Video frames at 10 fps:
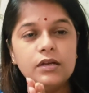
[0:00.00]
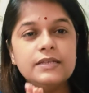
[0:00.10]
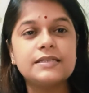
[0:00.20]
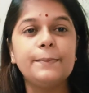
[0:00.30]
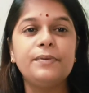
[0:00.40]
तो
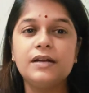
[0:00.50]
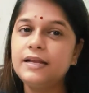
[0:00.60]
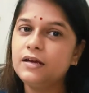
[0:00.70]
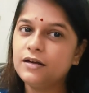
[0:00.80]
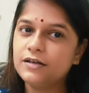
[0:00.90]
चलिए
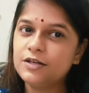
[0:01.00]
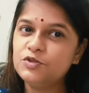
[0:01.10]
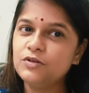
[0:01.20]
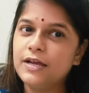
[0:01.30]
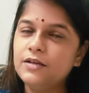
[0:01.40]
मिलती हूँ कल
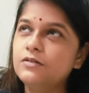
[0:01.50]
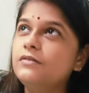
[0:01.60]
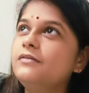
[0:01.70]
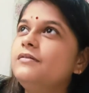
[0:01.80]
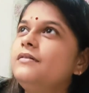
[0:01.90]
एक अच्छी
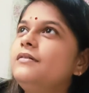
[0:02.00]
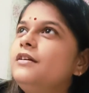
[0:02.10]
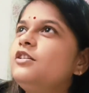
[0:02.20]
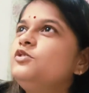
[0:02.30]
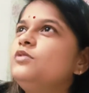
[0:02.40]
सी वीडियो के
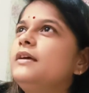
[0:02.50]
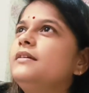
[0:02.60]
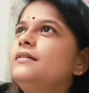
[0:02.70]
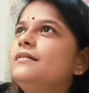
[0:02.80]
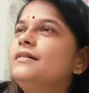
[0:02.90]
साथ
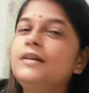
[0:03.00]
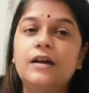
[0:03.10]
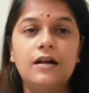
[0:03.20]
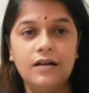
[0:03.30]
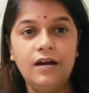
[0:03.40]
और भी
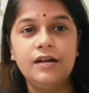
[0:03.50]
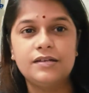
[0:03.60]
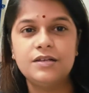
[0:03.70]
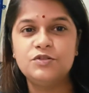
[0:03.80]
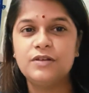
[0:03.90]
अच्छे अच्छे
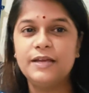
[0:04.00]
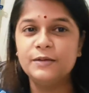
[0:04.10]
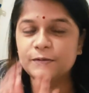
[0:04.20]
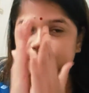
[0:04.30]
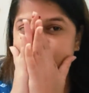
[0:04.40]
मज़ेदार
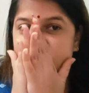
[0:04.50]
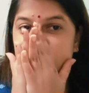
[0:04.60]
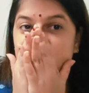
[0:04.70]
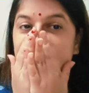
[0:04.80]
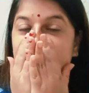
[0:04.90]
वीडियो आते
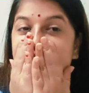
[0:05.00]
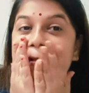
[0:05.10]
रहेंगे